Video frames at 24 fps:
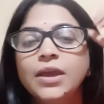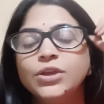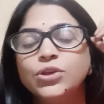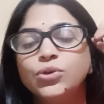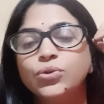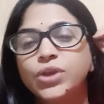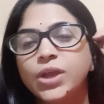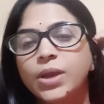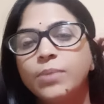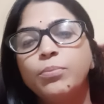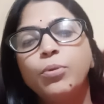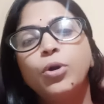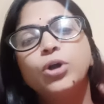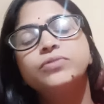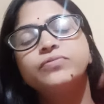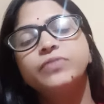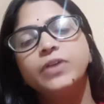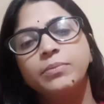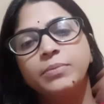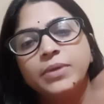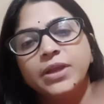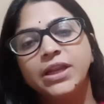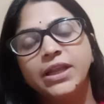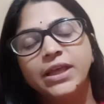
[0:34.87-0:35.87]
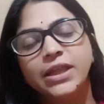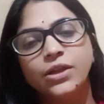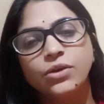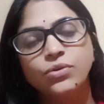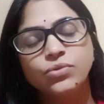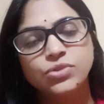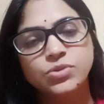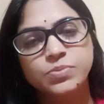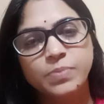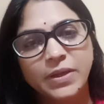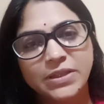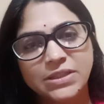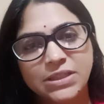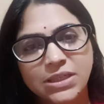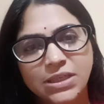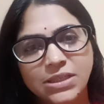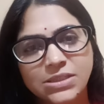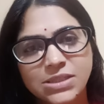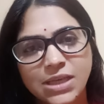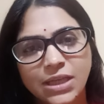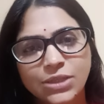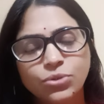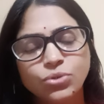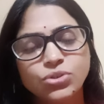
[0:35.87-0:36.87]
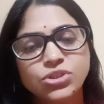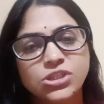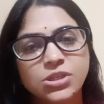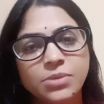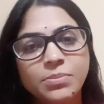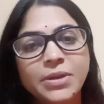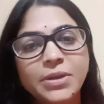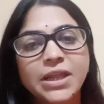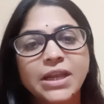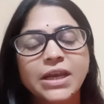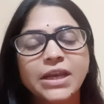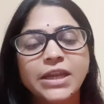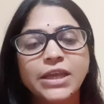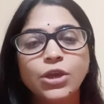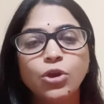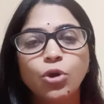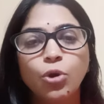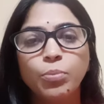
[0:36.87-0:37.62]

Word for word: क्योंकि हम बहुत फेमिलियर हैं उस पैथी के साथ तो सिमिलरली